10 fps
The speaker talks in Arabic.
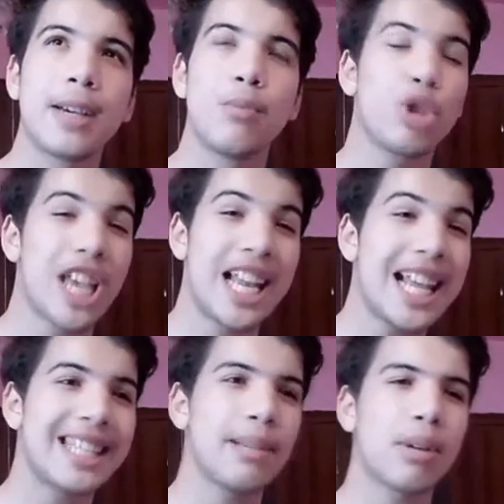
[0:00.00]

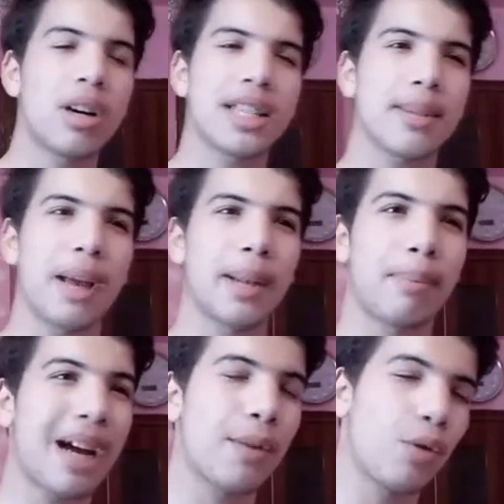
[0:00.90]
متلازمه اسمها
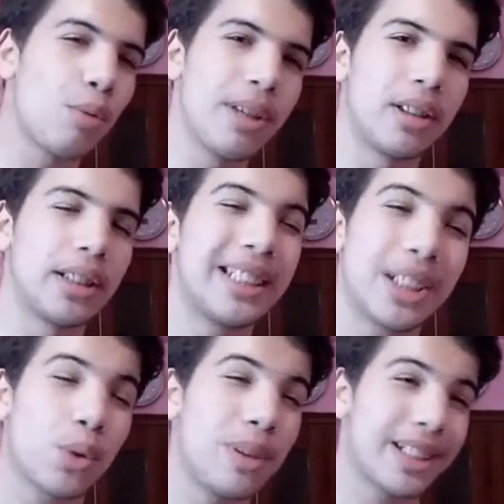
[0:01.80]
الباك فوبيا
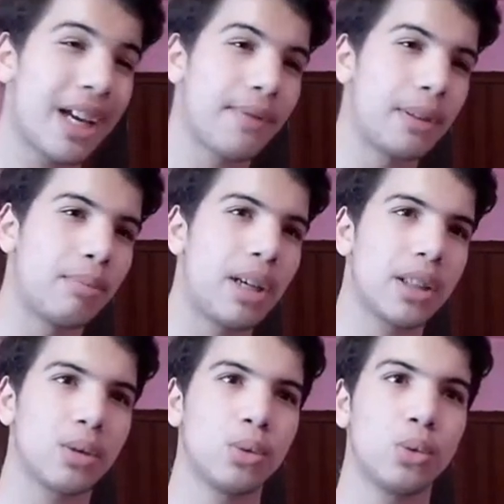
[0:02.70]
انك تولي تخاف
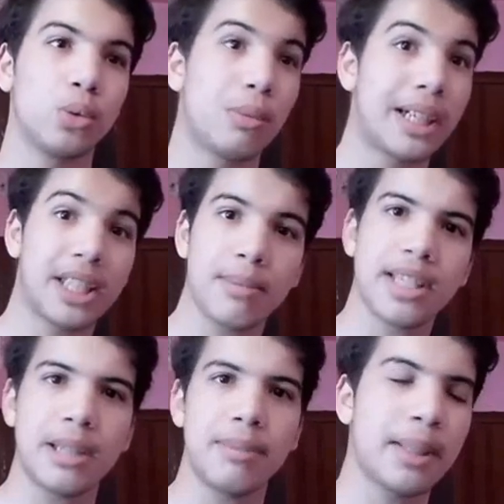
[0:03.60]
الباك ومالغري
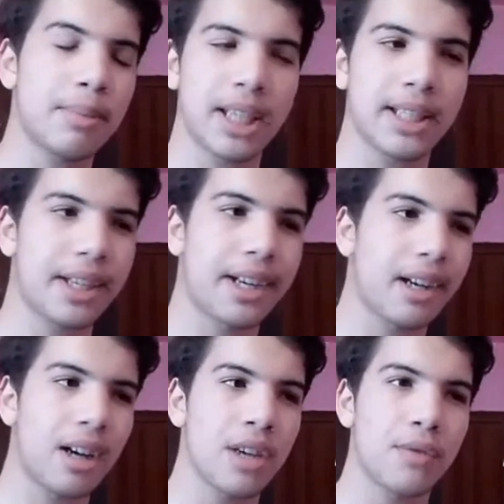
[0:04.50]
مازال بعيد بصح انت
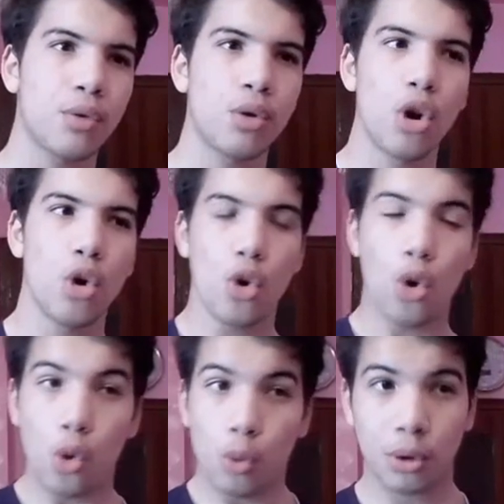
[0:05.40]
راك خايف
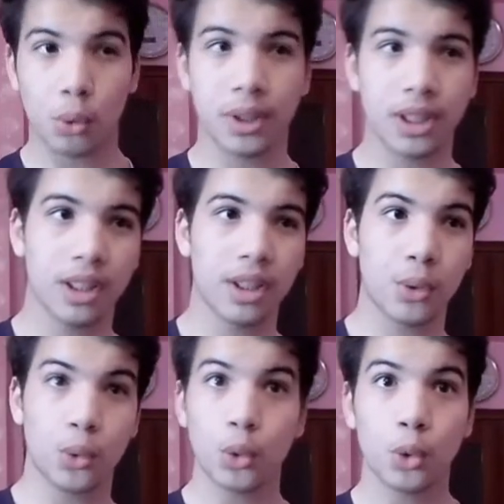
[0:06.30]

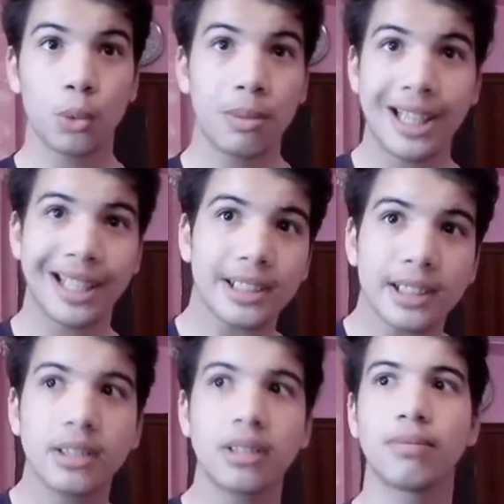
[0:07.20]
ومتوتر
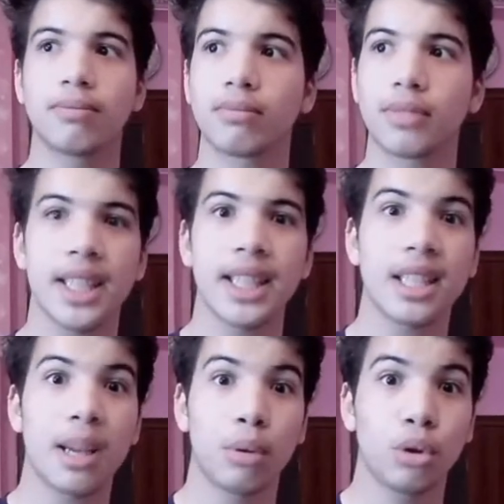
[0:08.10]
وبالك
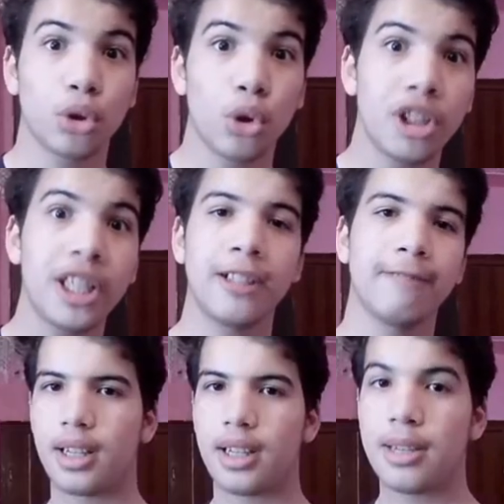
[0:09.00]
تي
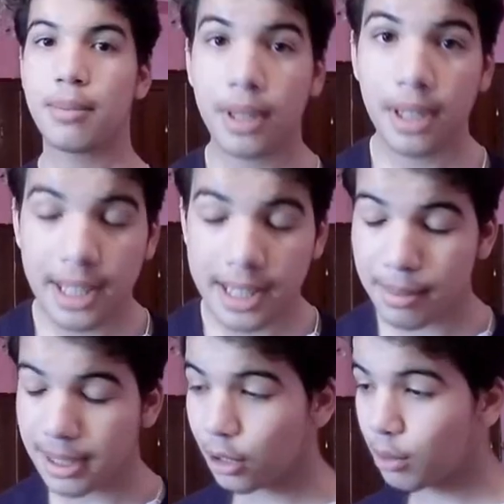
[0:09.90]
تابوندوني ايبا
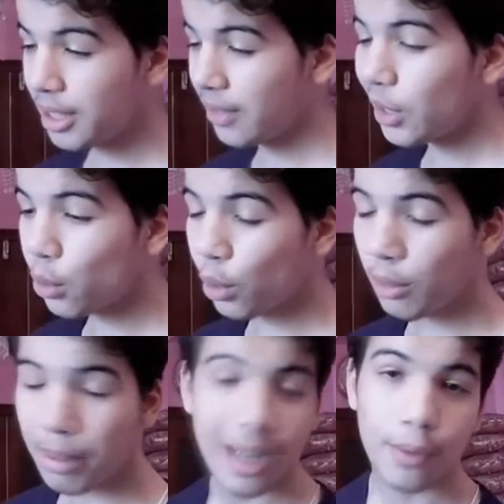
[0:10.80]
لازم عليكم
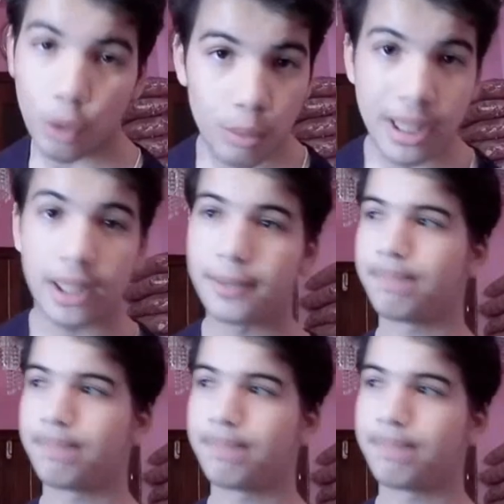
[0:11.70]
تيفيتو الباك فوبيا